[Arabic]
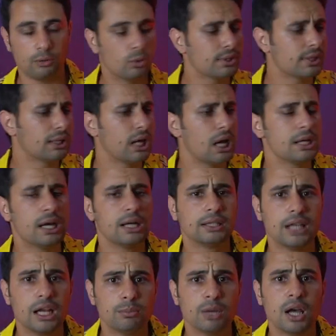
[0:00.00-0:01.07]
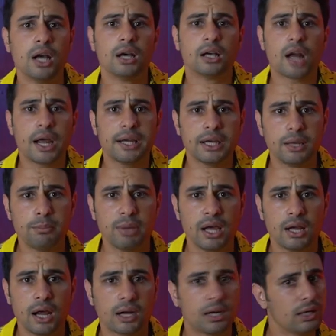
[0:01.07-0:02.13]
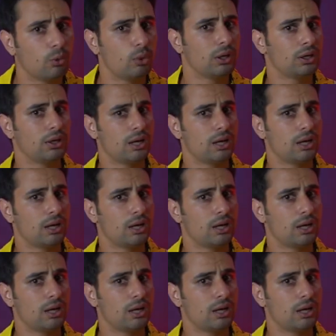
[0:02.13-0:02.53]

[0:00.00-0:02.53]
واذا كان هالكلب راح يحب هالاكله ولا